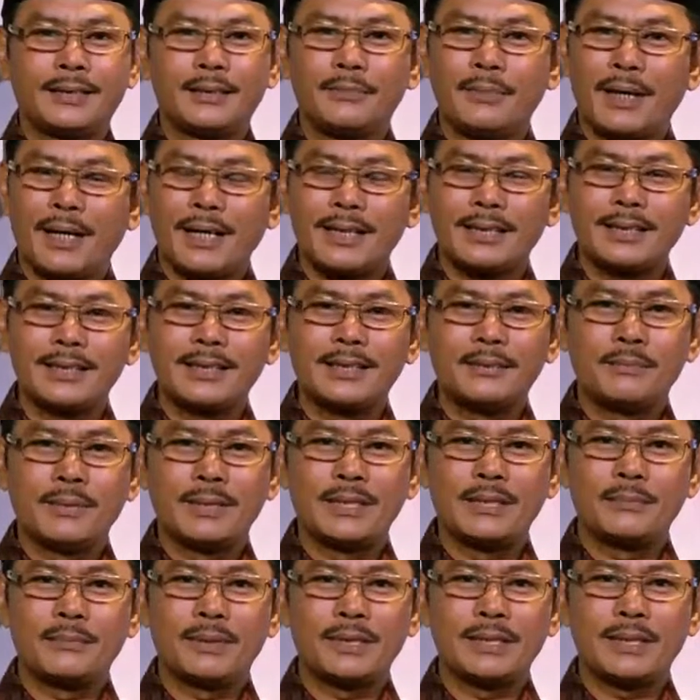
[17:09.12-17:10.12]
masih bersama
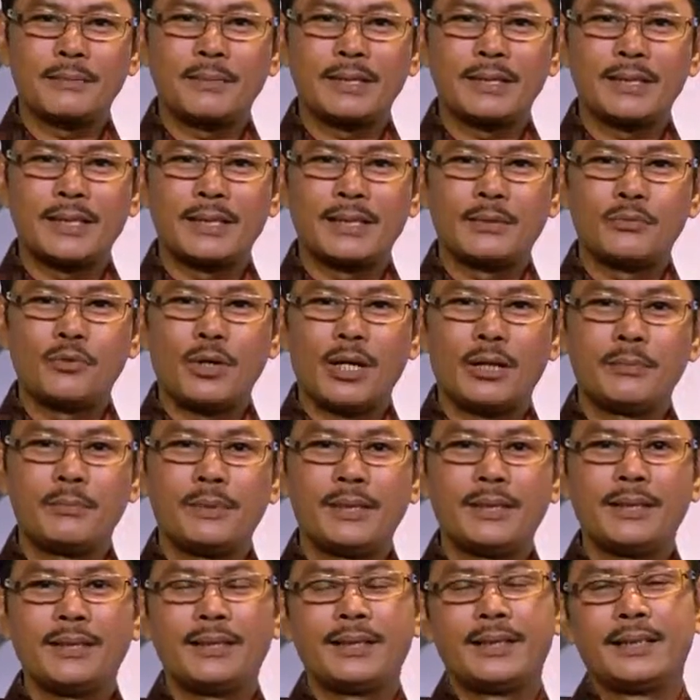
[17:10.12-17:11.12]
saya Muhammad
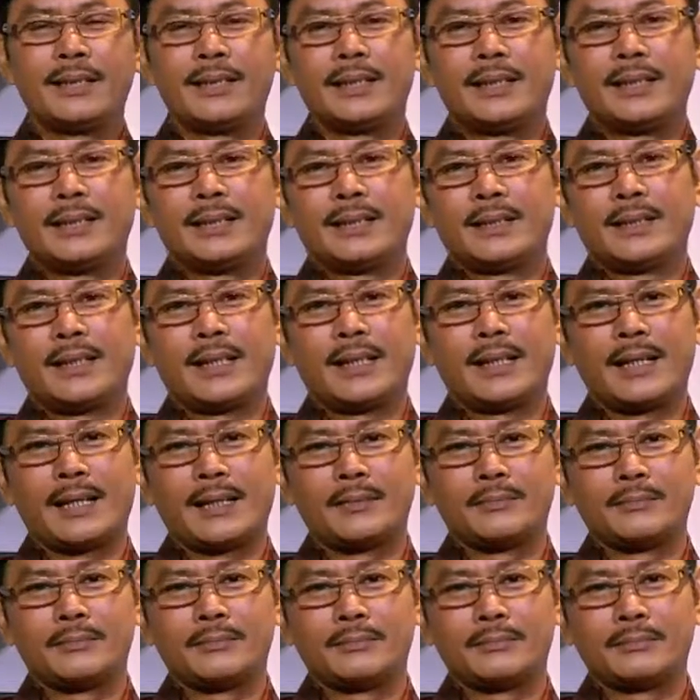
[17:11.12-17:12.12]
dalam
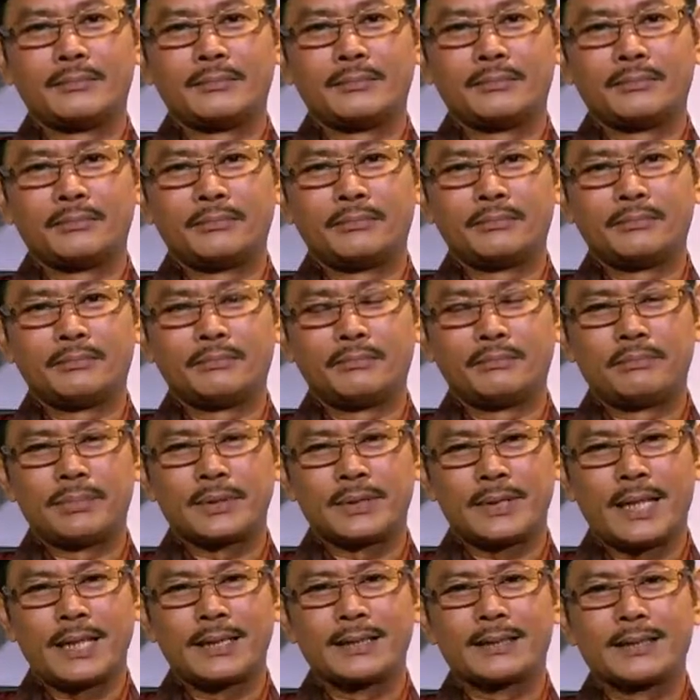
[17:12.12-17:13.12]
pesantren
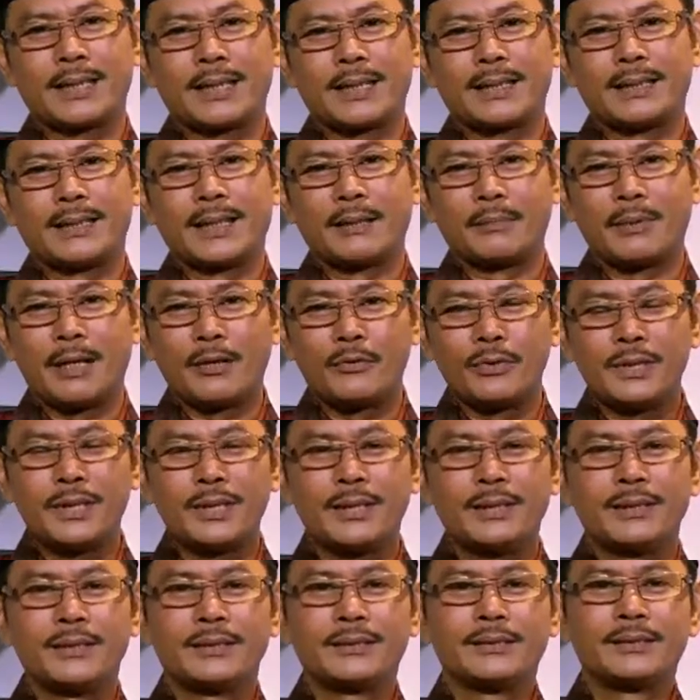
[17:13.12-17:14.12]
Nabawi
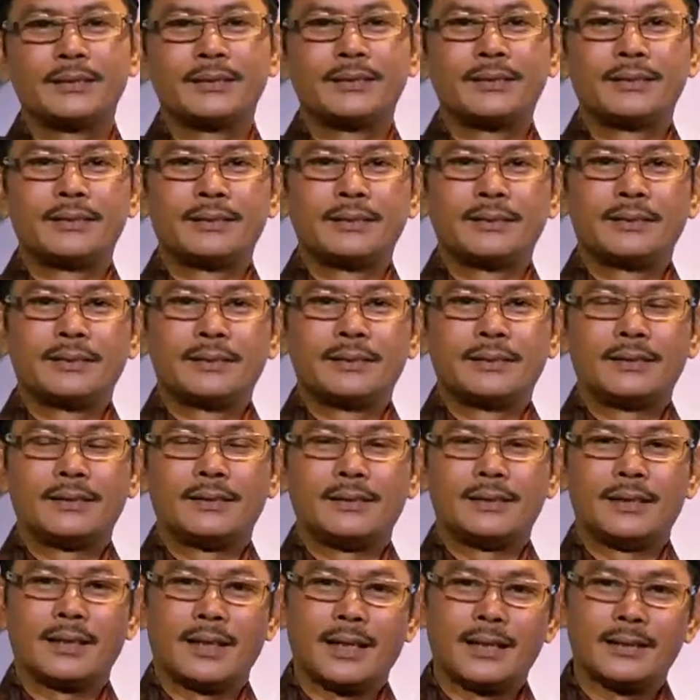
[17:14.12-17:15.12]
dengan
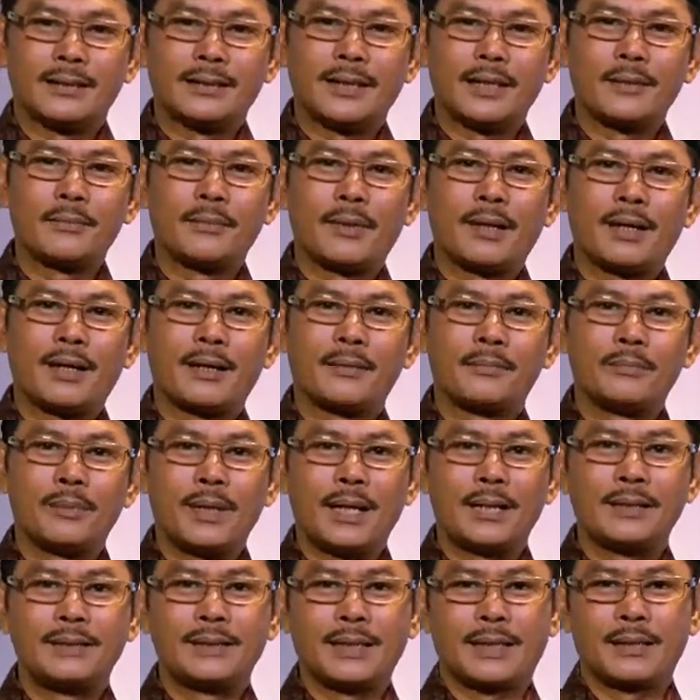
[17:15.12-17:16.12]
tema belajar
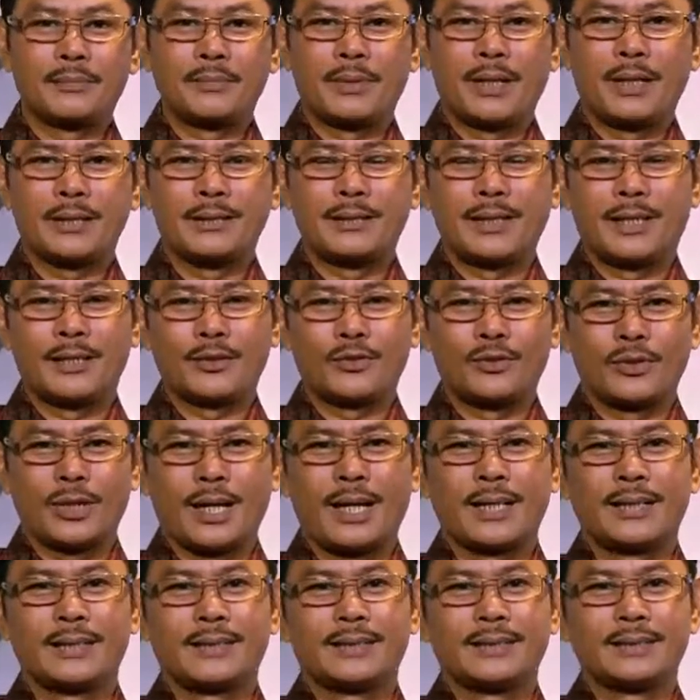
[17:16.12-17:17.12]
mengajar Al-Qur'an.
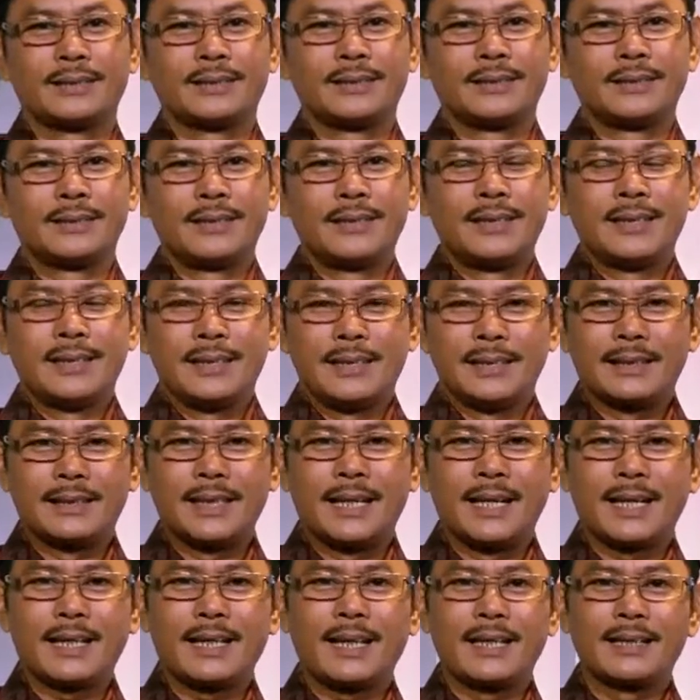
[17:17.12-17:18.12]
Kita akan
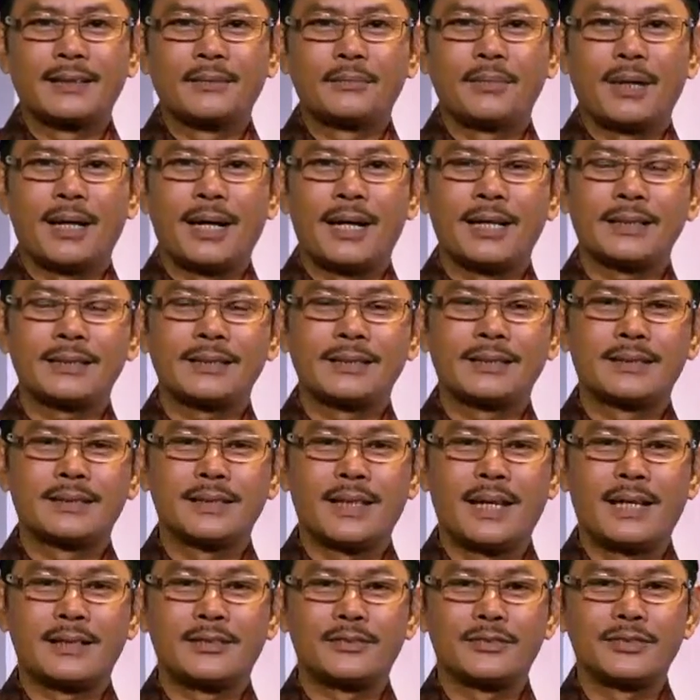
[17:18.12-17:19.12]
bahas
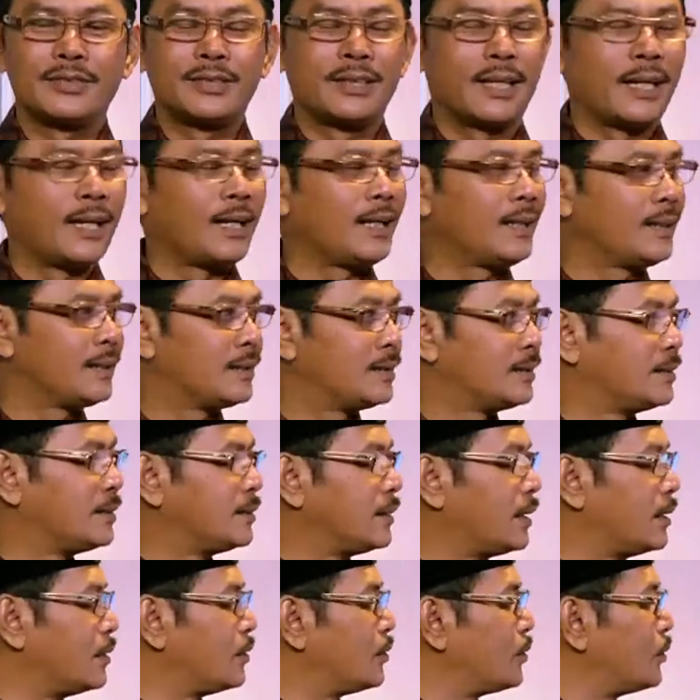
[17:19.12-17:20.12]
selanjutnya
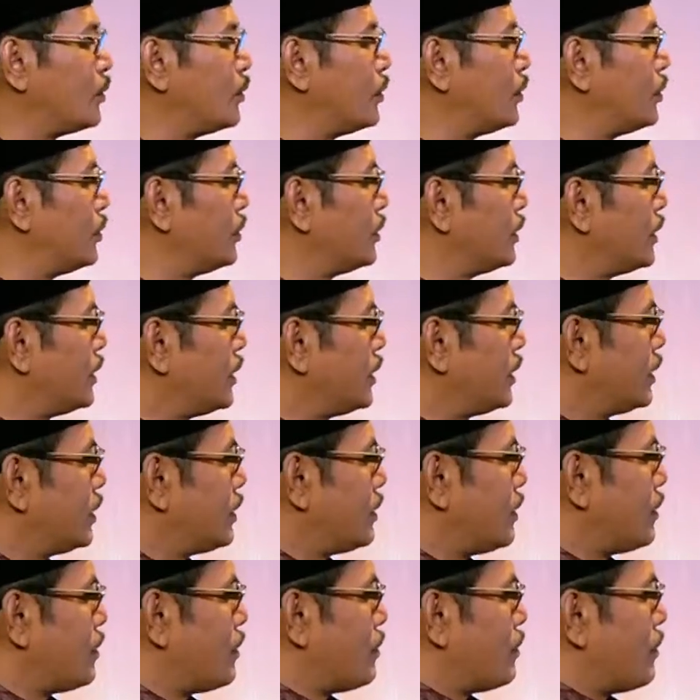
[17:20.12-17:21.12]
yaitu
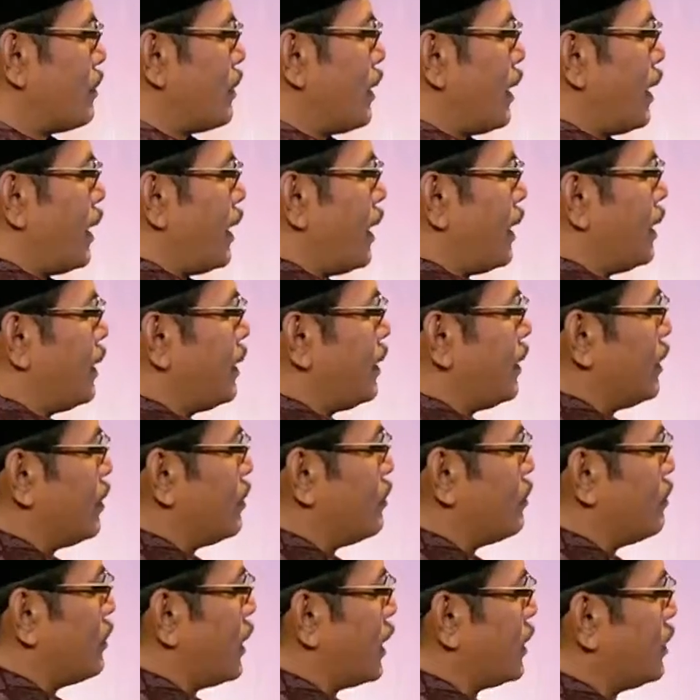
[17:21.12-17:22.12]

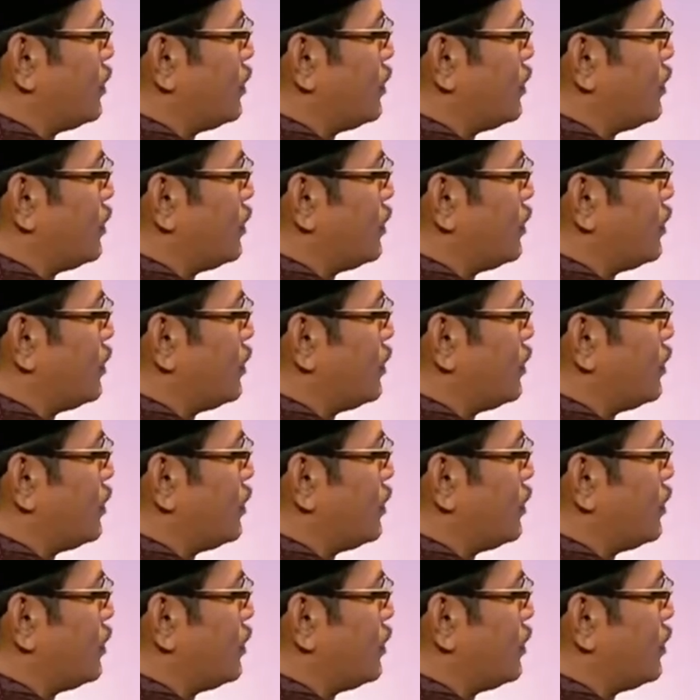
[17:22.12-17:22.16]
al-maddu